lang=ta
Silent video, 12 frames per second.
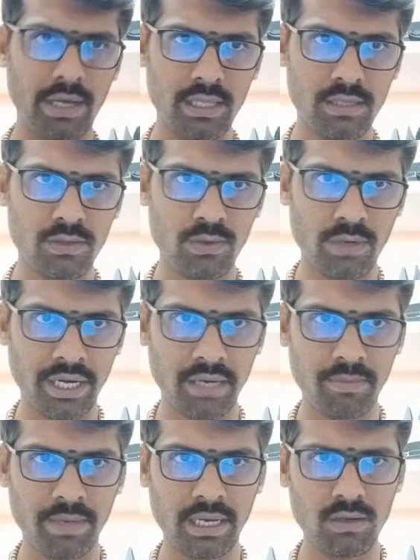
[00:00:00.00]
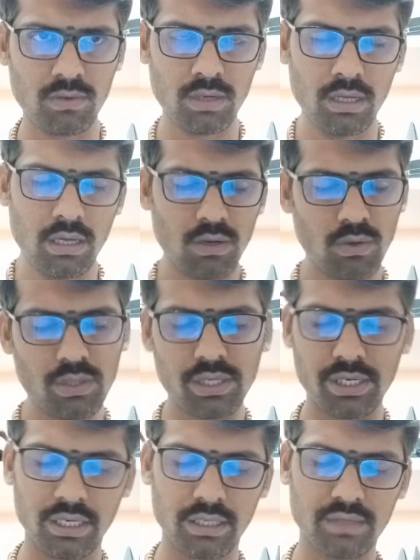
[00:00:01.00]
பாதத்தினுடைய அடிப்படையில்
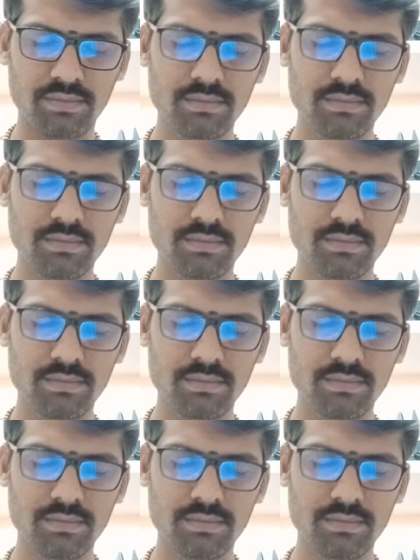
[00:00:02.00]
கொடுத்துட்ருக்கு